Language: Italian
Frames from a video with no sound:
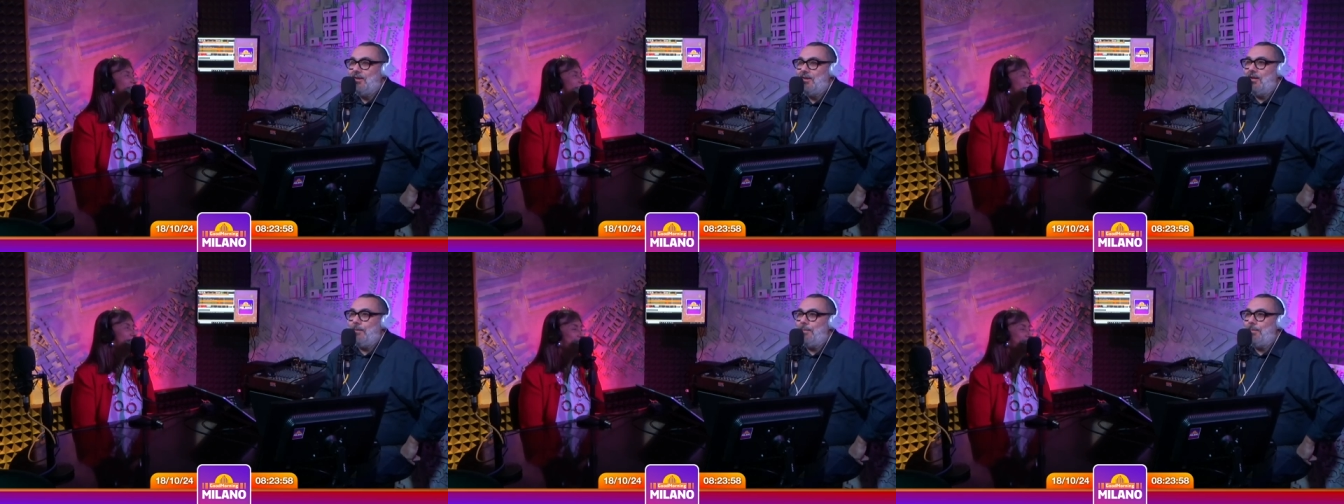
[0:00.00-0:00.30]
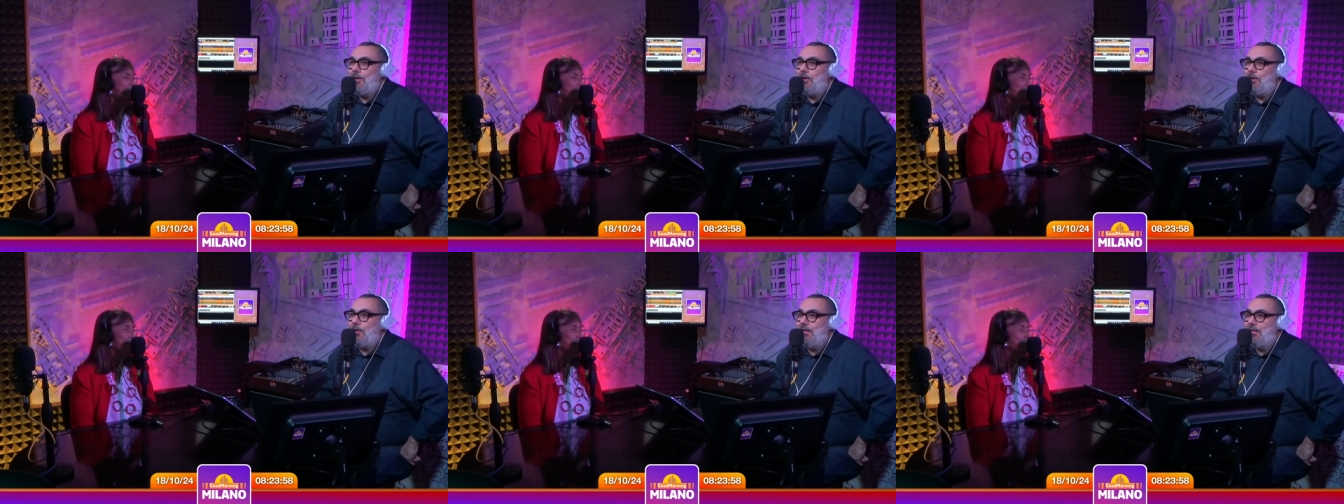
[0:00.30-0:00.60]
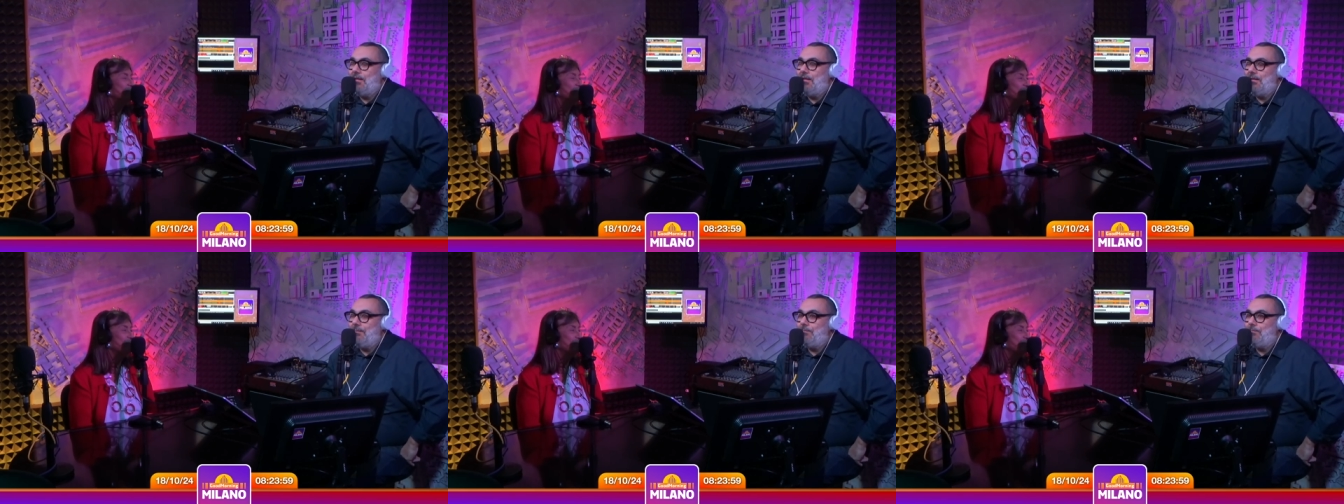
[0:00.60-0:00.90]
No, però
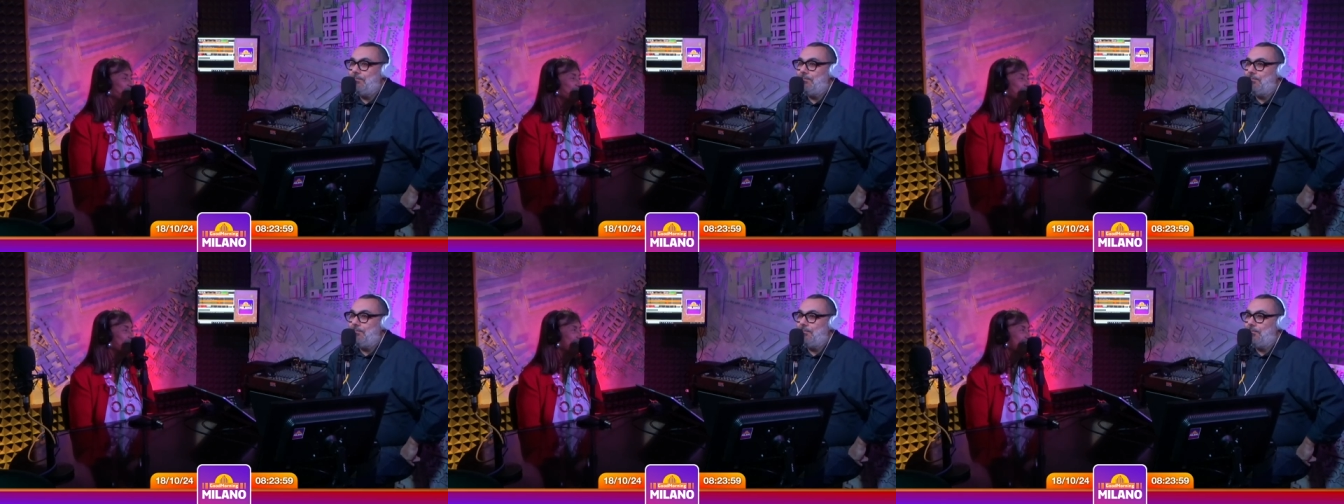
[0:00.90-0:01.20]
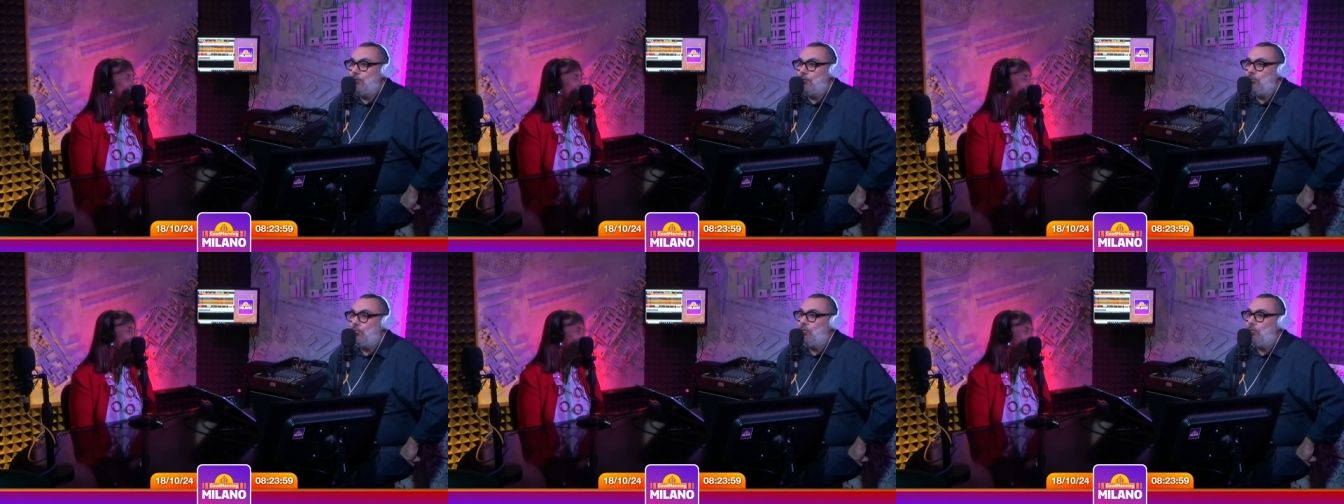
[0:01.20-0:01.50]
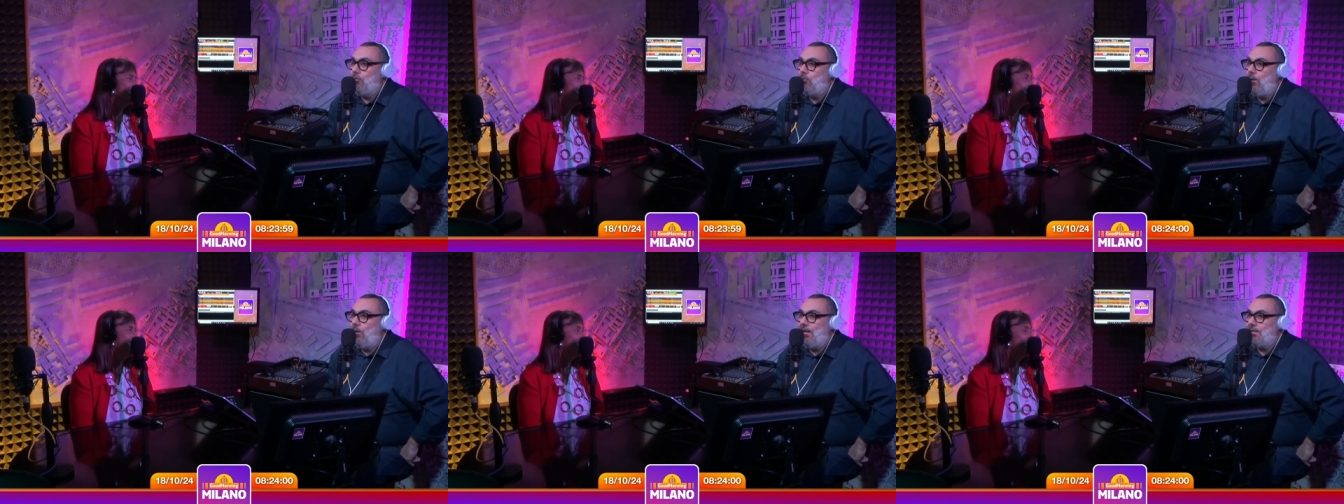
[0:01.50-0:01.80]
ehm,
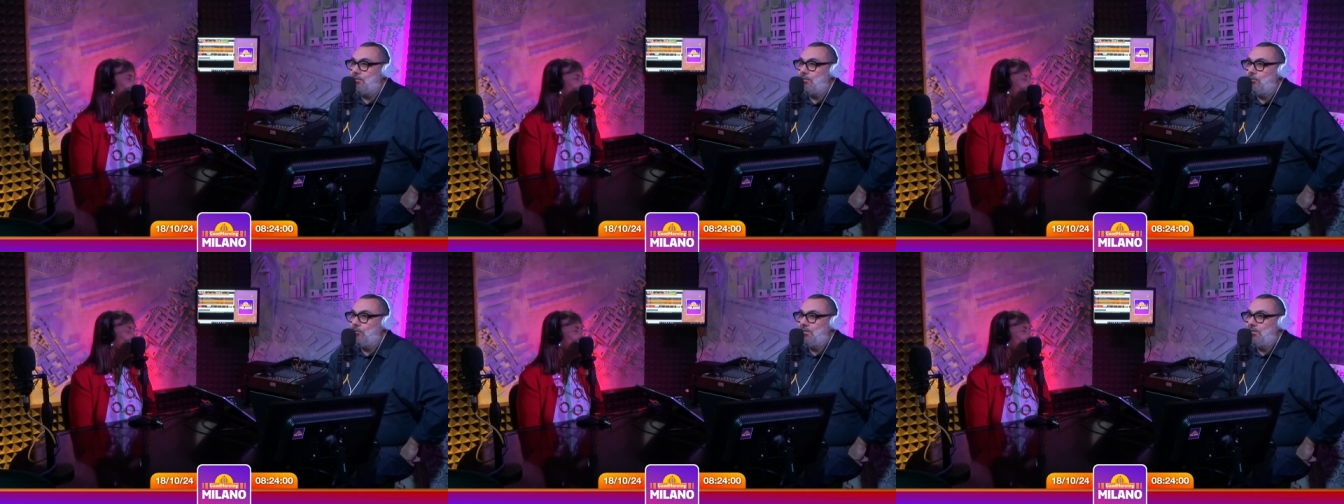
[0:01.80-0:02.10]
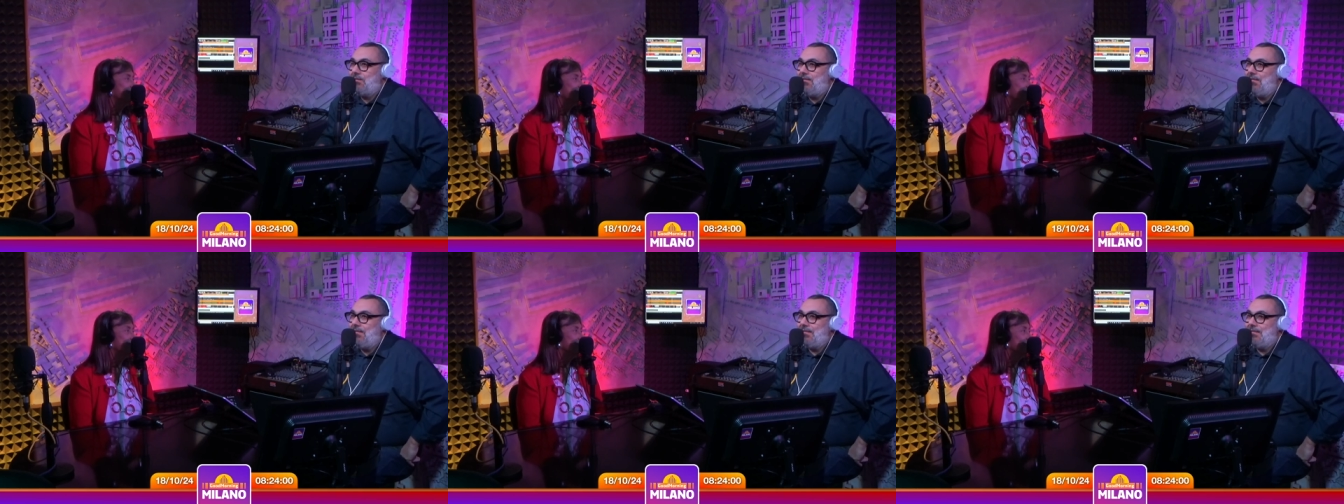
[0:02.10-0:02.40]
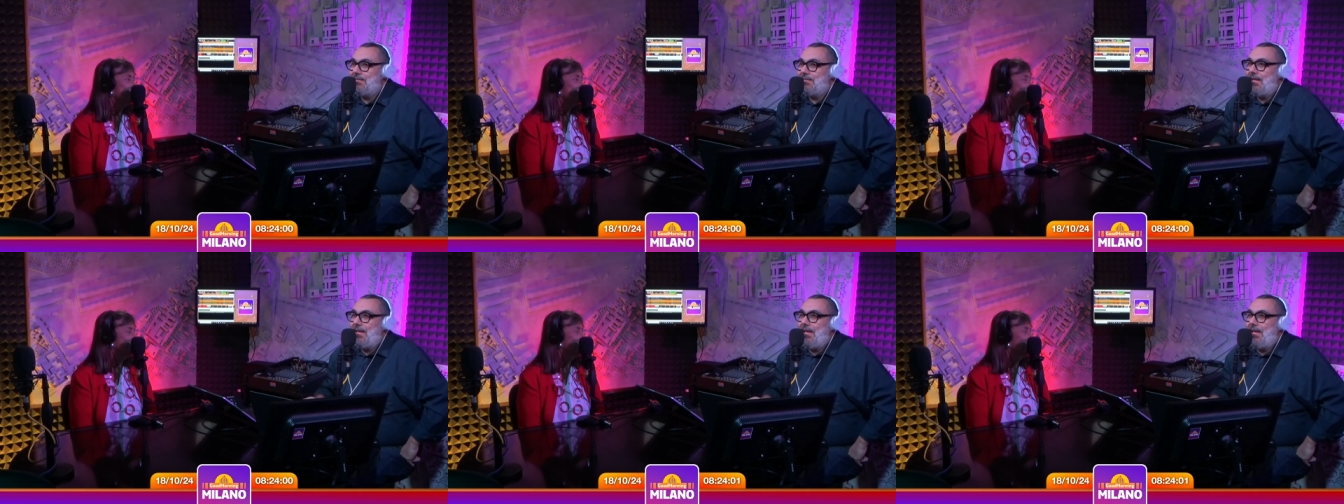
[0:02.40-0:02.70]
tutto questo
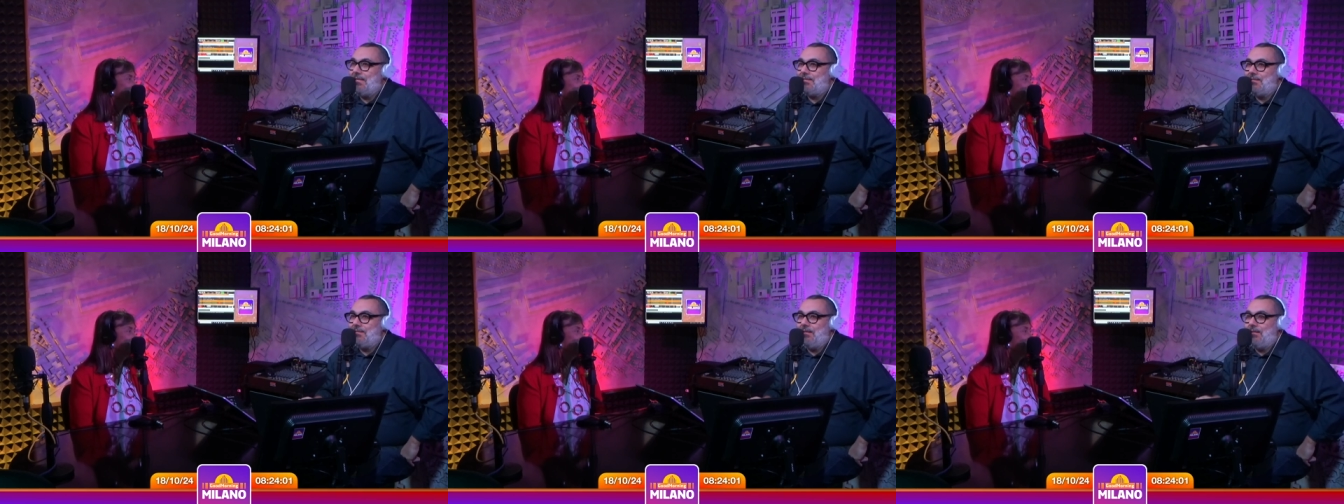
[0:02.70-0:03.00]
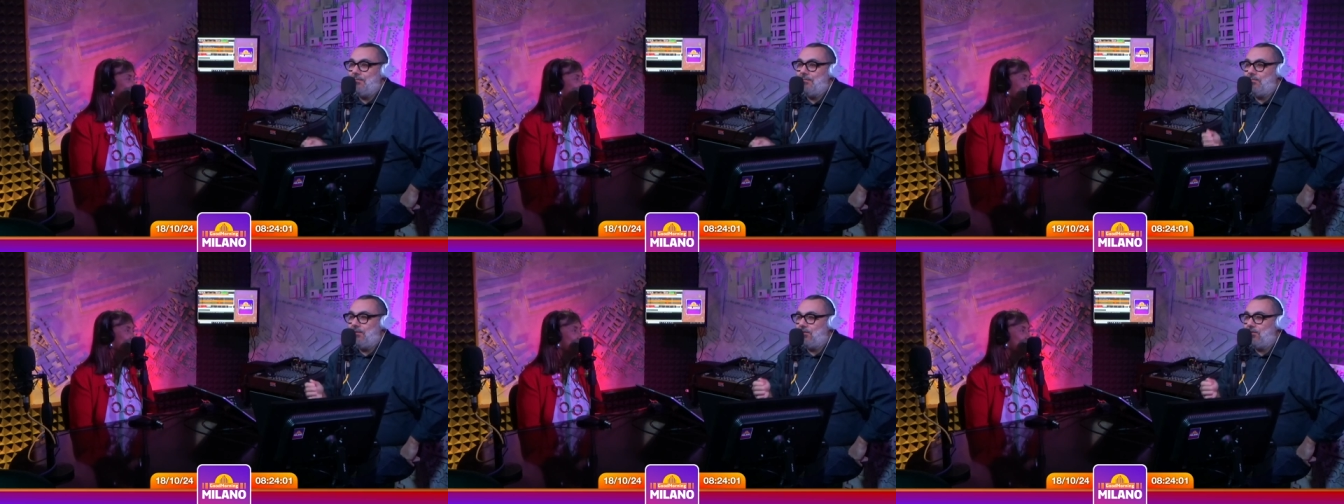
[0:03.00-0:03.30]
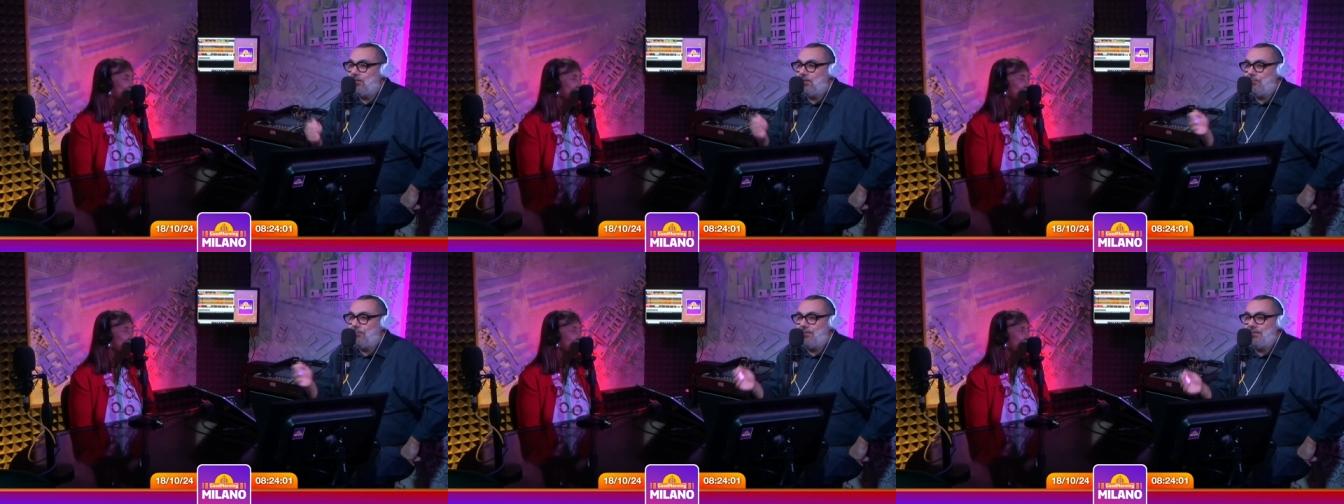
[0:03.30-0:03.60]
senza essere,
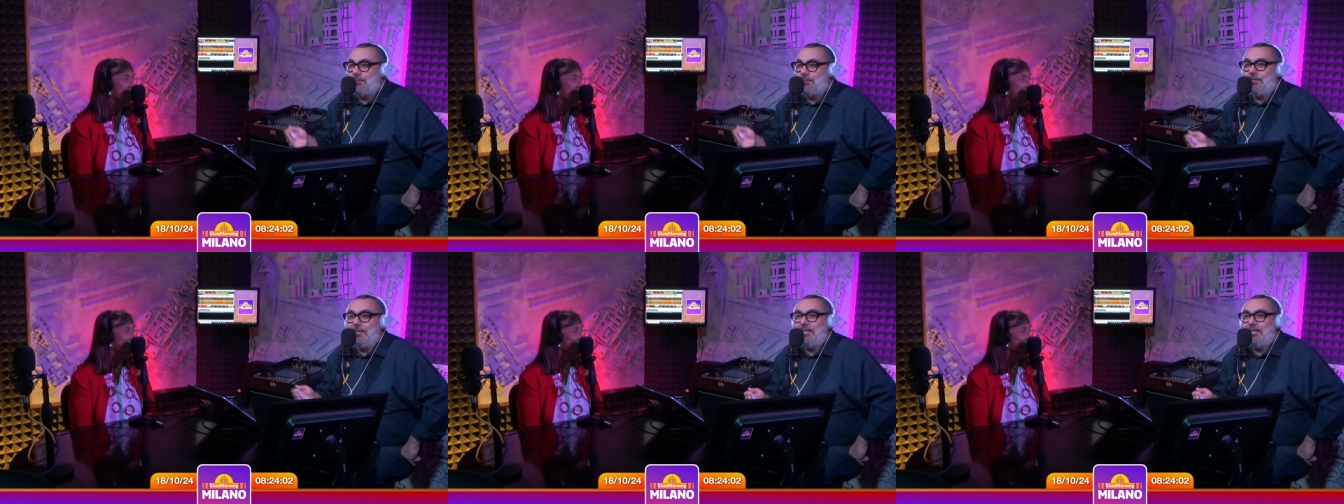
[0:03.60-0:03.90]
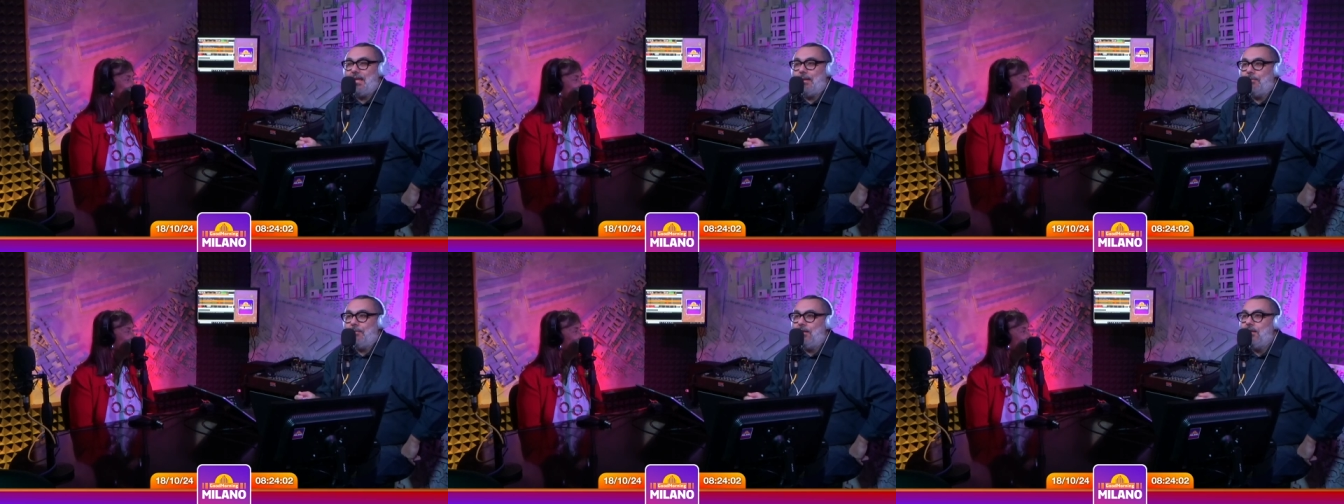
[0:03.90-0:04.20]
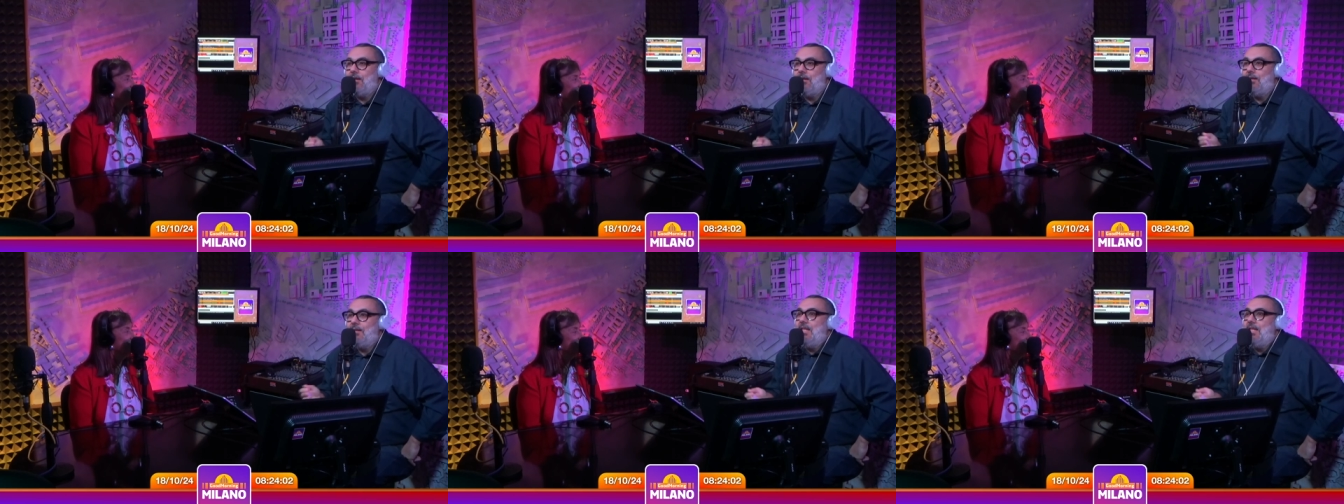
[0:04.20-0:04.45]
lasciate passatemi il termine,